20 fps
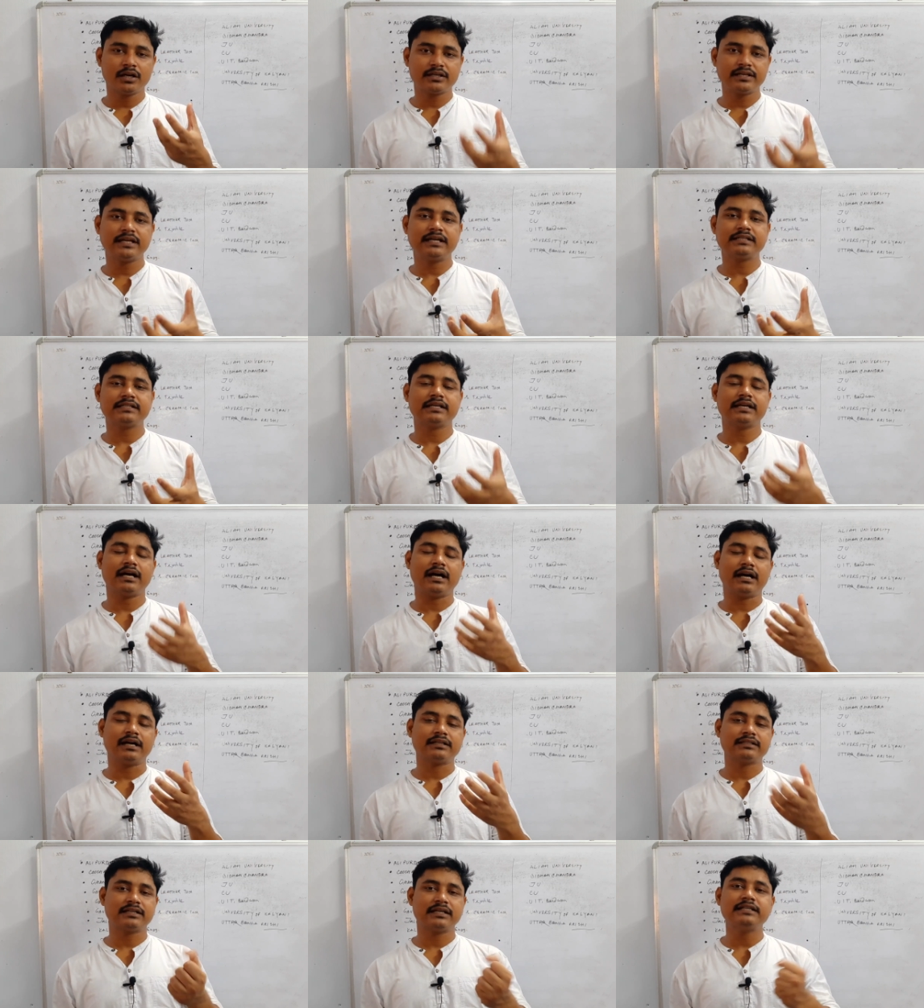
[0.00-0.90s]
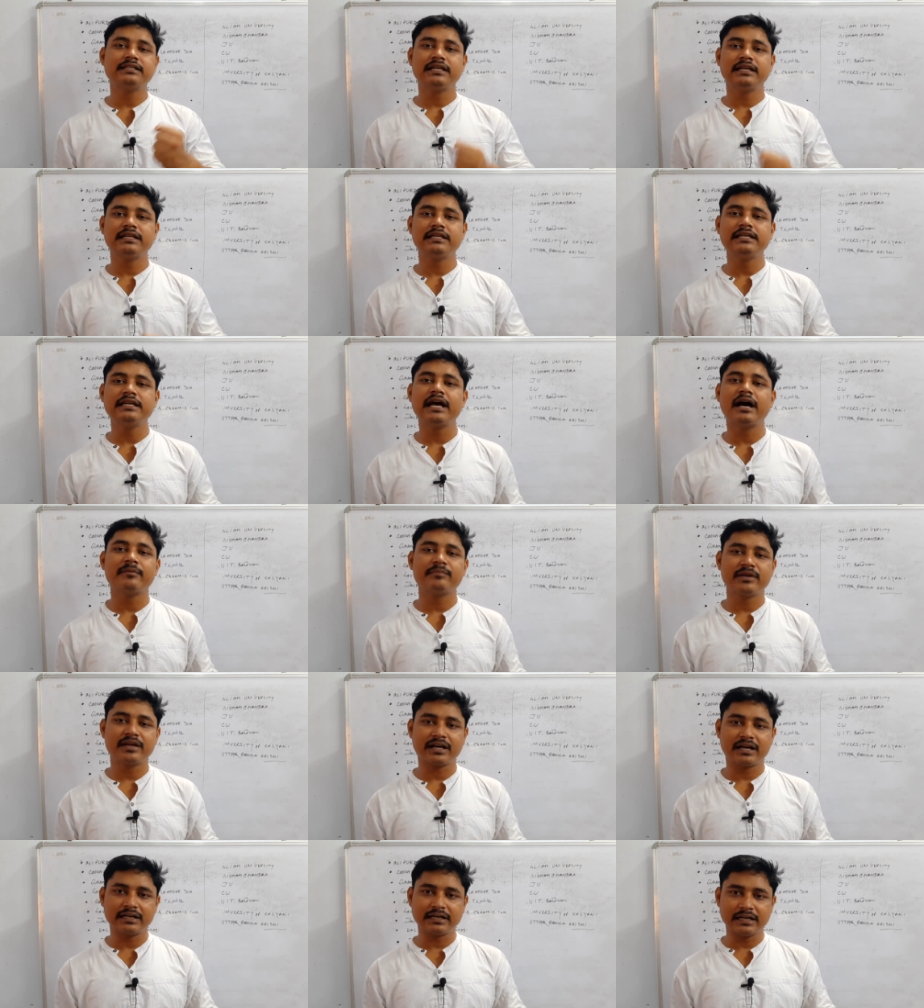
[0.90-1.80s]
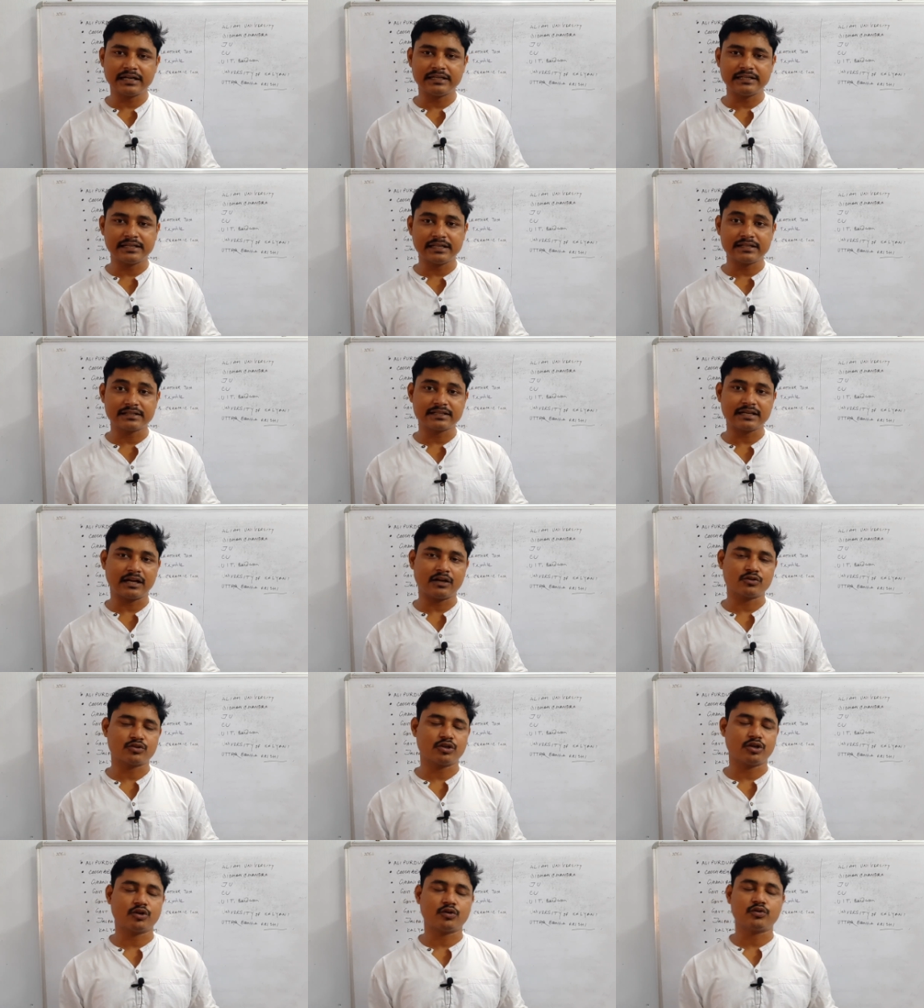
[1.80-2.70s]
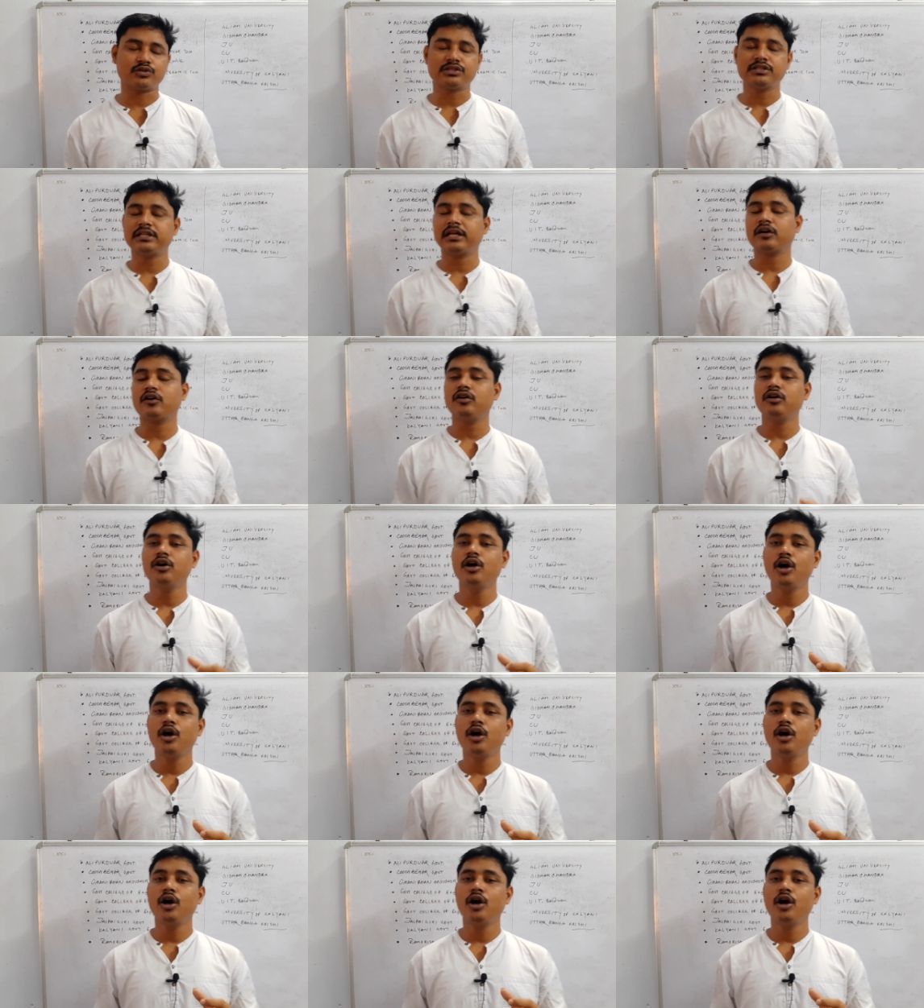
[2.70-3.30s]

ঠিক আছে সেইটা নিয়ে আমি এখানটায় ডিটেলসে আলোচনা করছি দেখো